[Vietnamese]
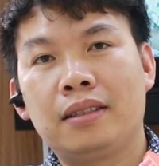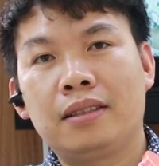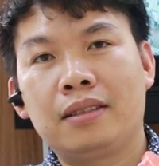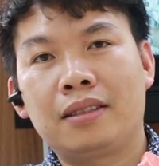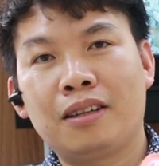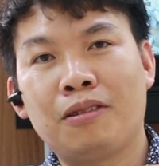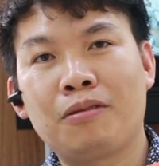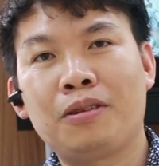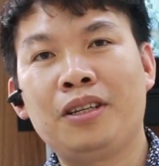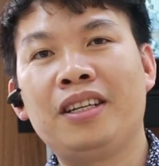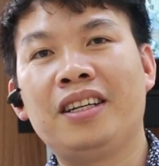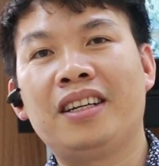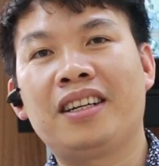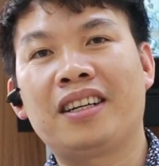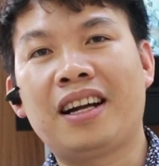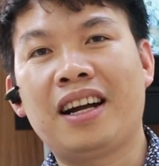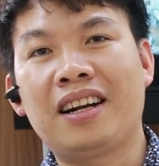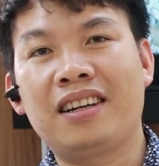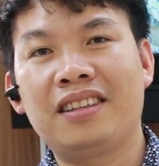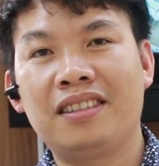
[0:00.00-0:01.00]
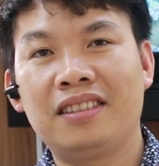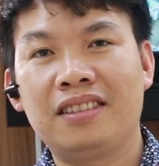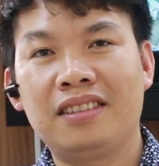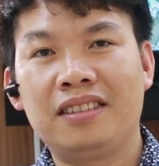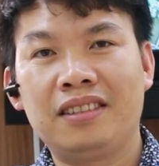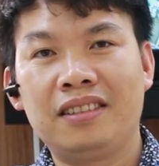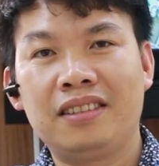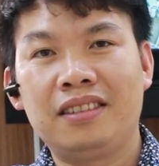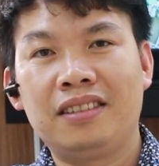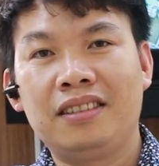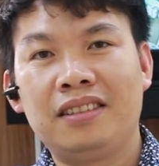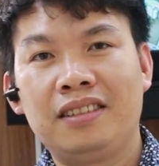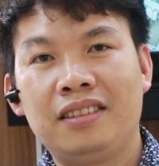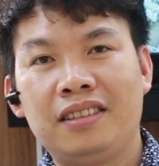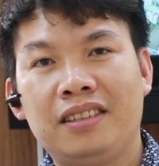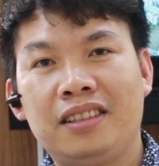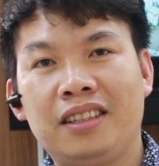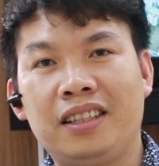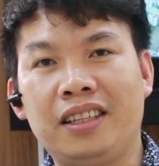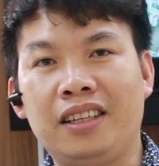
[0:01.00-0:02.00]
sau khi niềng răng
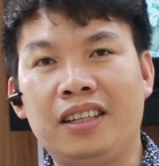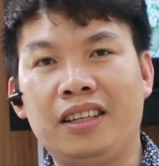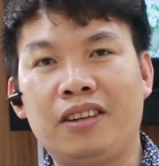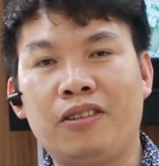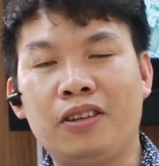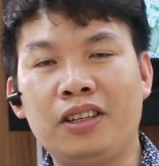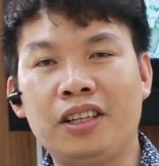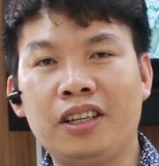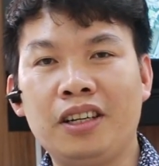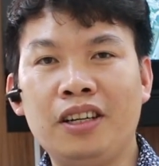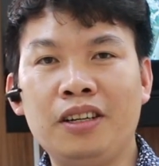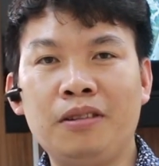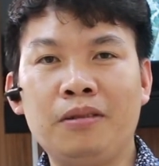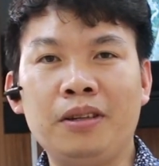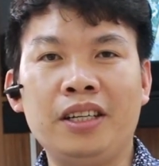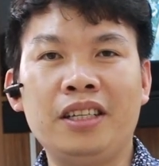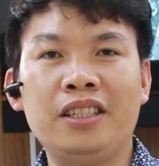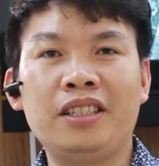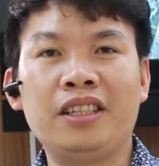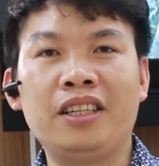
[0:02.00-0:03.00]
thì có những cái lưu ý